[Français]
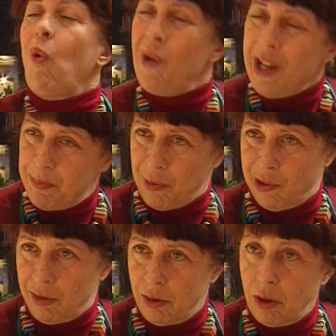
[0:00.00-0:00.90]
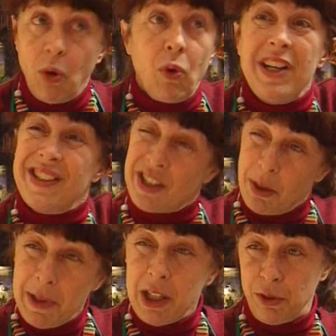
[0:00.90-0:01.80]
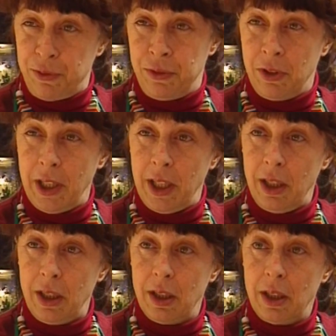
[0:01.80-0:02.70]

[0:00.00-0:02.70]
On les prend, on les emmène en forêt.